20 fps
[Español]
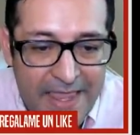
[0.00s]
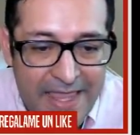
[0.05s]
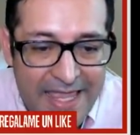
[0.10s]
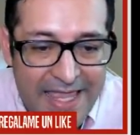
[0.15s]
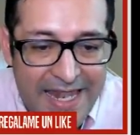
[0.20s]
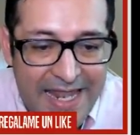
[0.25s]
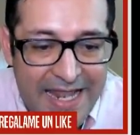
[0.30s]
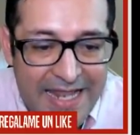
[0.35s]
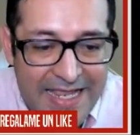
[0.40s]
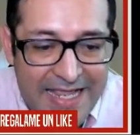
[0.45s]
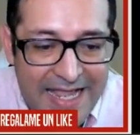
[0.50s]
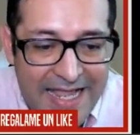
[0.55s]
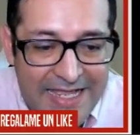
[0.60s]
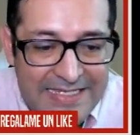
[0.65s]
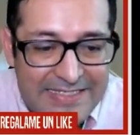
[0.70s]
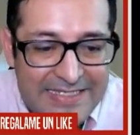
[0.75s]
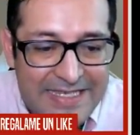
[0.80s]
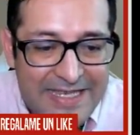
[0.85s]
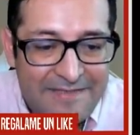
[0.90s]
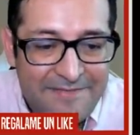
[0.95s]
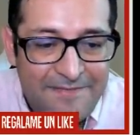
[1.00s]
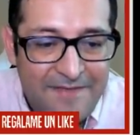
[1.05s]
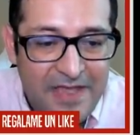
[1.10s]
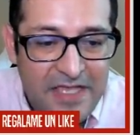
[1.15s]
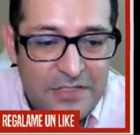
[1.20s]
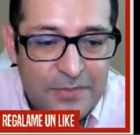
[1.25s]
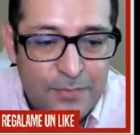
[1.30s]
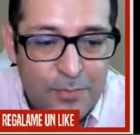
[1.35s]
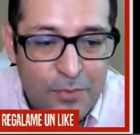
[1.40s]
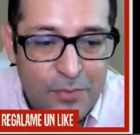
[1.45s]
El alcance de
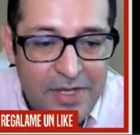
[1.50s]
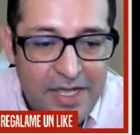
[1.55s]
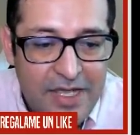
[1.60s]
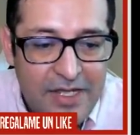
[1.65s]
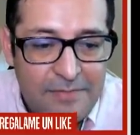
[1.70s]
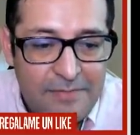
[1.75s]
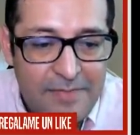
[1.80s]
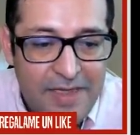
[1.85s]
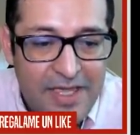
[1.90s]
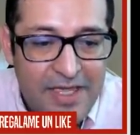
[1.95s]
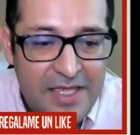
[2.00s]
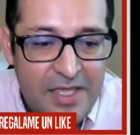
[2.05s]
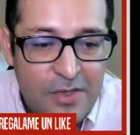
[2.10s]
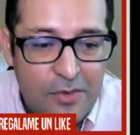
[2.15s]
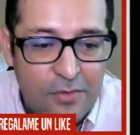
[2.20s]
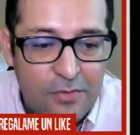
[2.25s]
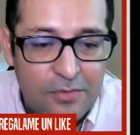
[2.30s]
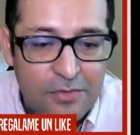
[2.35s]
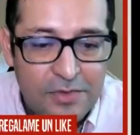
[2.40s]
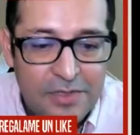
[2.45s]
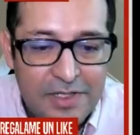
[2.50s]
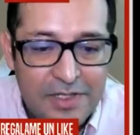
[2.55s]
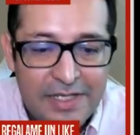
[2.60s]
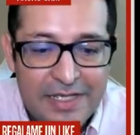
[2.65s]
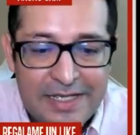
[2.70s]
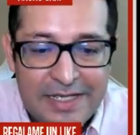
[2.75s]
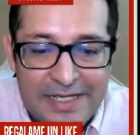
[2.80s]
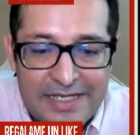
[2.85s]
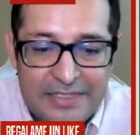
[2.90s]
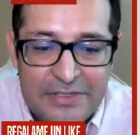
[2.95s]
Facebook en México
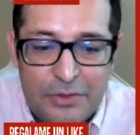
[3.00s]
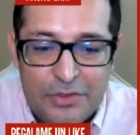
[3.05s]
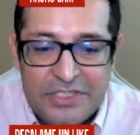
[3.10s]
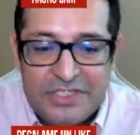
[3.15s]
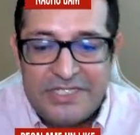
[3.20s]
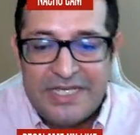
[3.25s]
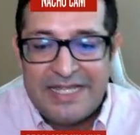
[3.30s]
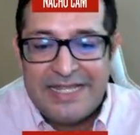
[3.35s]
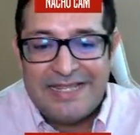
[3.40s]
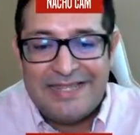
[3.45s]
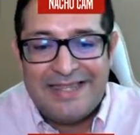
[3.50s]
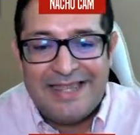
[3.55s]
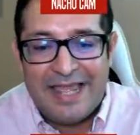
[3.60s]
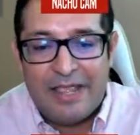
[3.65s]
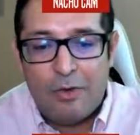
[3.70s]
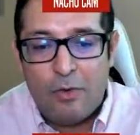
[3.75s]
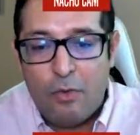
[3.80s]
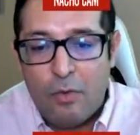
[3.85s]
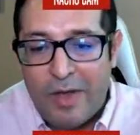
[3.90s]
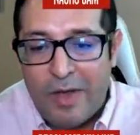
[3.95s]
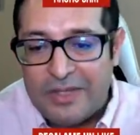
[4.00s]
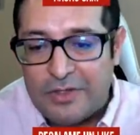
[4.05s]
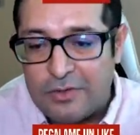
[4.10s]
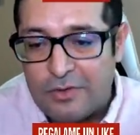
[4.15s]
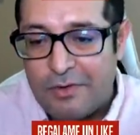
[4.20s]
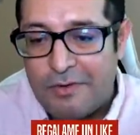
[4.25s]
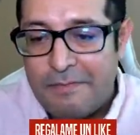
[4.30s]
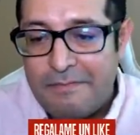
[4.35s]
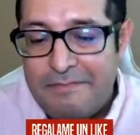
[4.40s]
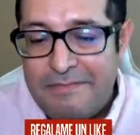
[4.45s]
es de
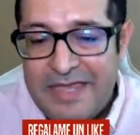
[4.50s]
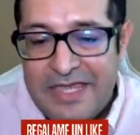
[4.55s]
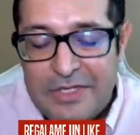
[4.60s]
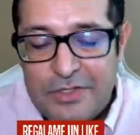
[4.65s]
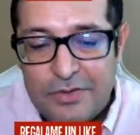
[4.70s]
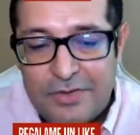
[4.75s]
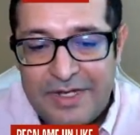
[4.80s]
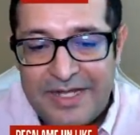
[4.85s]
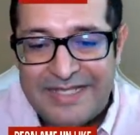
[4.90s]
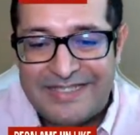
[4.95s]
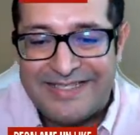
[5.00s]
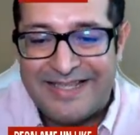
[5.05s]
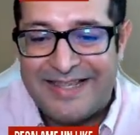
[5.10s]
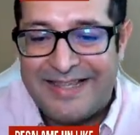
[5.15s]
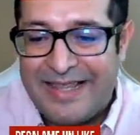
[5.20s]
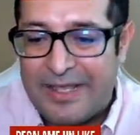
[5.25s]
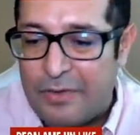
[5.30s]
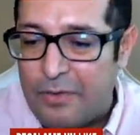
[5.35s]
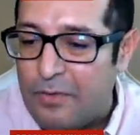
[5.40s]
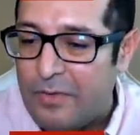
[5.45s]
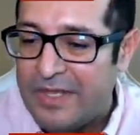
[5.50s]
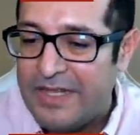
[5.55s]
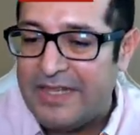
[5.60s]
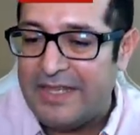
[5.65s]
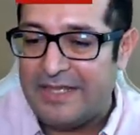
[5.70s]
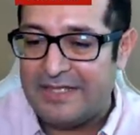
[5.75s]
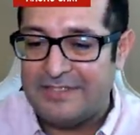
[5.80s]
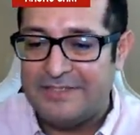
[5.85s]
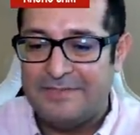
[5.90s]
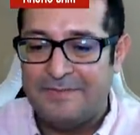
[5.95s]
84 millones de
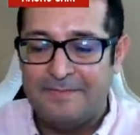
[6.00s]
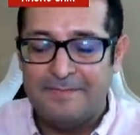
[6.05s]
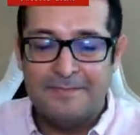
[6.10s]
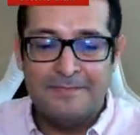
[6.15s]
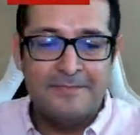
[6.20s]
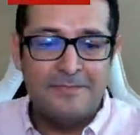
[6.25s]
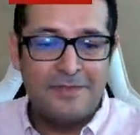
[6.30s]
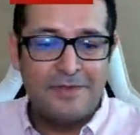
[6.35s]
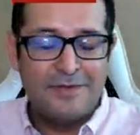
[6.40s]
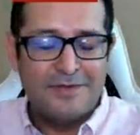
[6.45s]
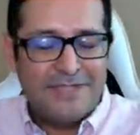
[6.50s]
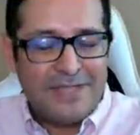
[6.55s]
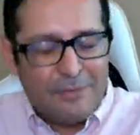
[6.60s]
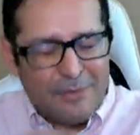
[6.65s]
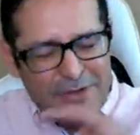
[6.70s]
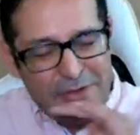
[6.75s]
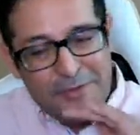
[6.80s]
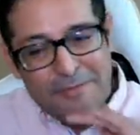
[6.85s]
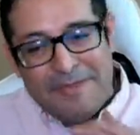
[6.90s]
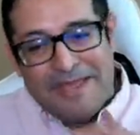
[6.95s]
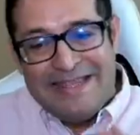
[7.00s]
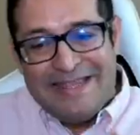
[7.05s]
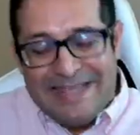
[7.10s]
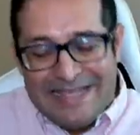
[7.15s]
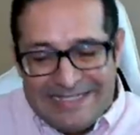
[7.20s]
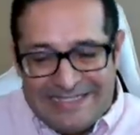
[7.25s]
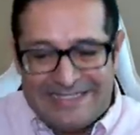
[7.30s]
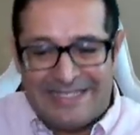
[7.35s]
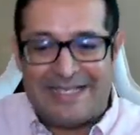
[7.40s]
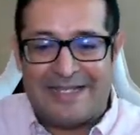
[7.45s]
cuentas. O sea, cuando me
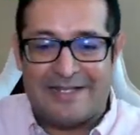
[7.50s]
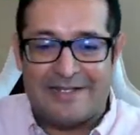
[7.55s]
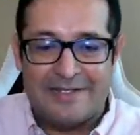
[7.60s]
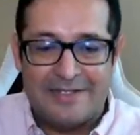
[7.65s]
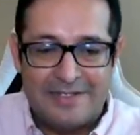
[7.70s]
dicen